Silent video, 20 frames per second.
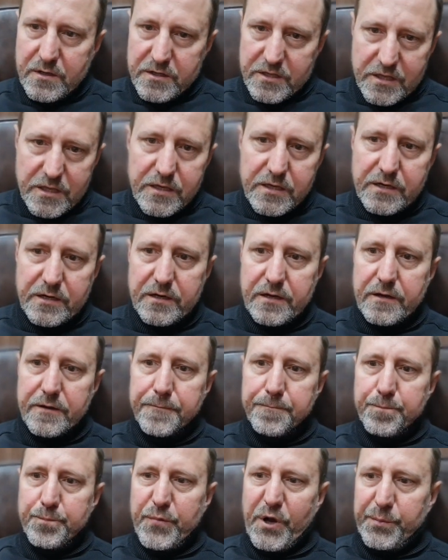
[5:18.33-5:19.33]
тихо,
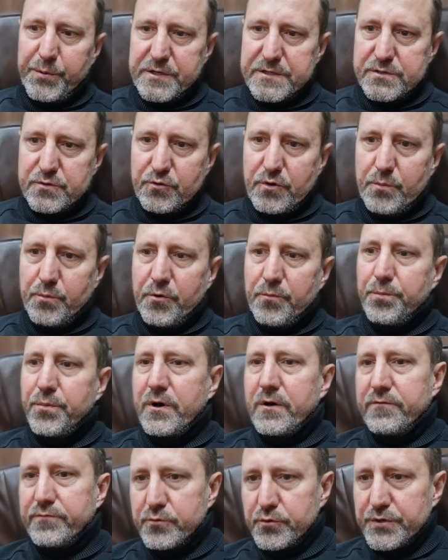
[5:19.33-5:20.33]
по-простому,
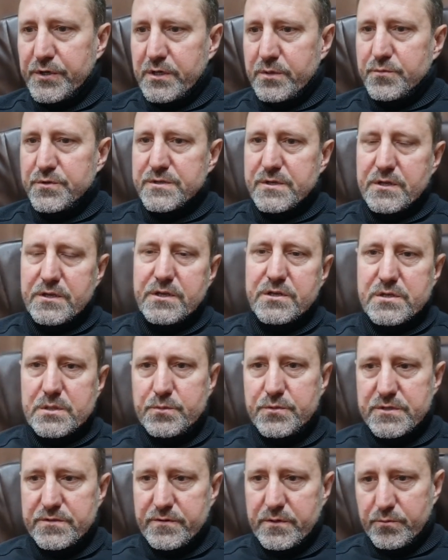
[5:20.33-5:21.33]
по внутреннему,
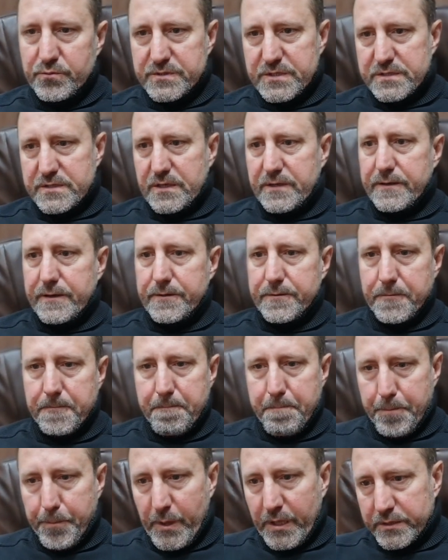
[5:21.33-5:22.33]
сердечному своему
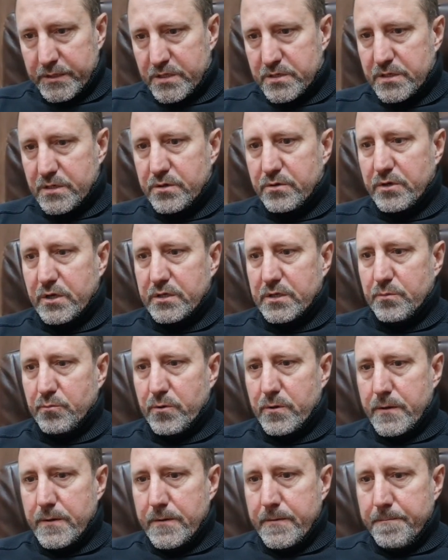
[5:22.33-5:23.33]
состоянию и отношению к
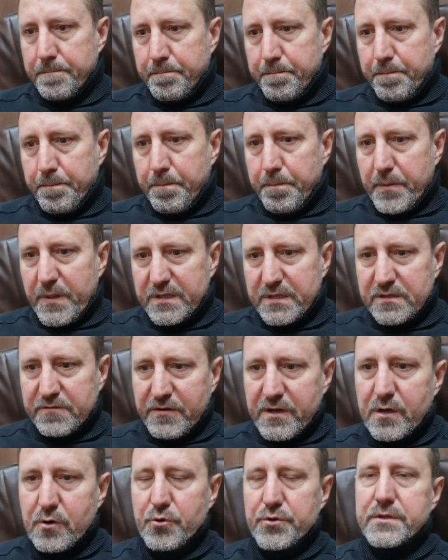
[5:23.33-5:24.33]
этому, это
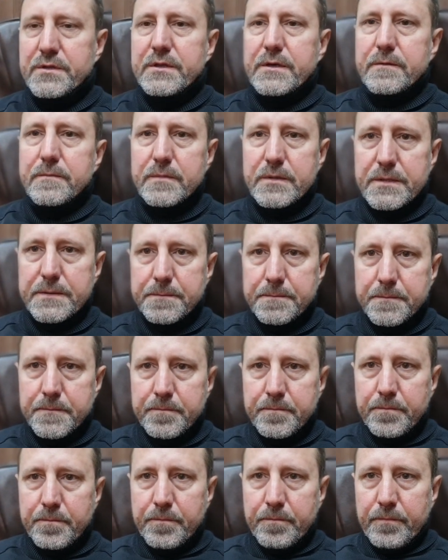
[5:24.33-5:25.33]
твоя родина. Да?
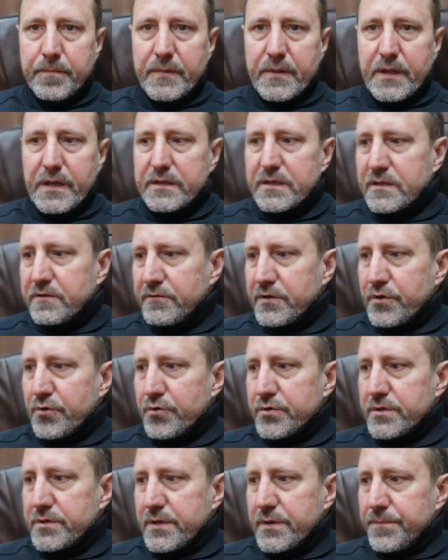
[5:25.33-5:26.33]
Это твоя
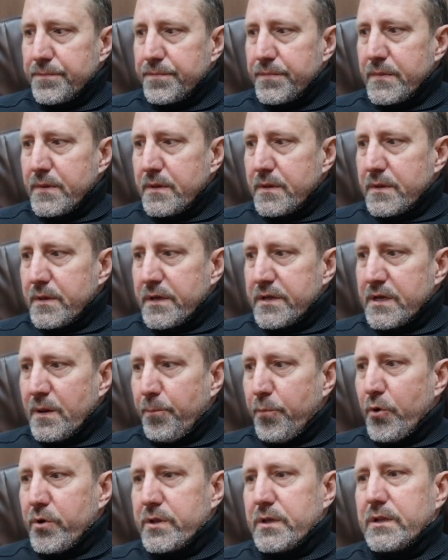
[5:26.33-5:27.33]
родина. Я
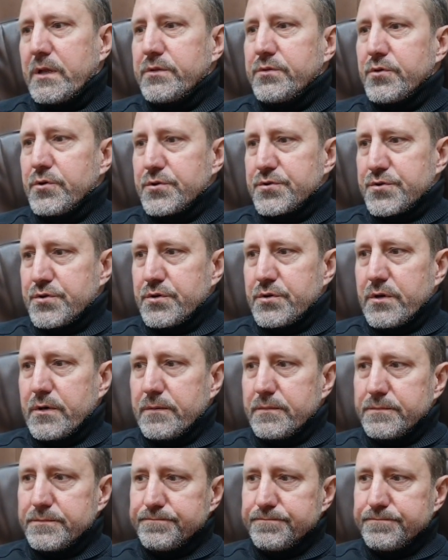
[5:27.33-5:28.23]
понял одно, что,